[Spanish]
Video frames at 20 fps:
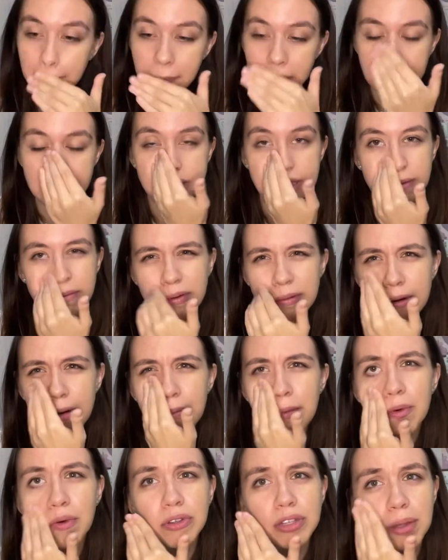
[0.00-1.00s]
Y siempre me lo
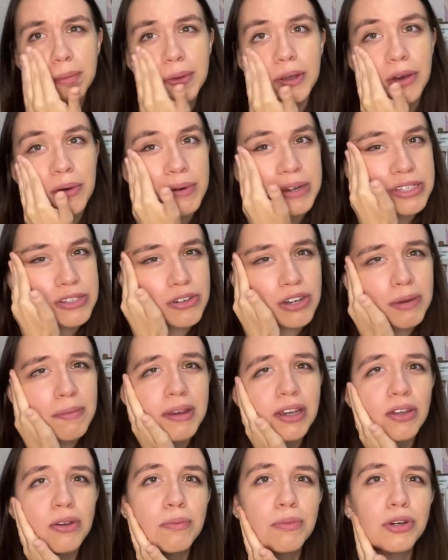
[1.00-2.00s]
pongo también, como les digo que me
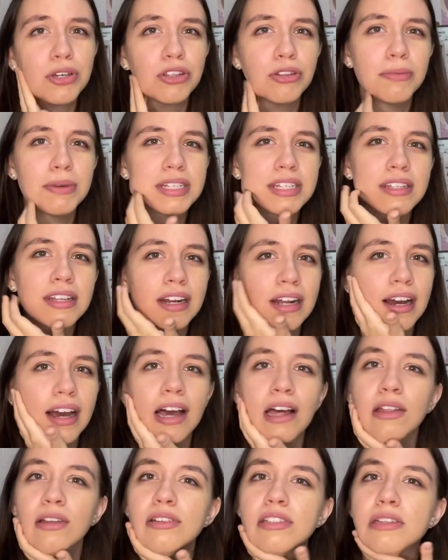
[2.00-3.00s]
quedo un poquito más anaranjado,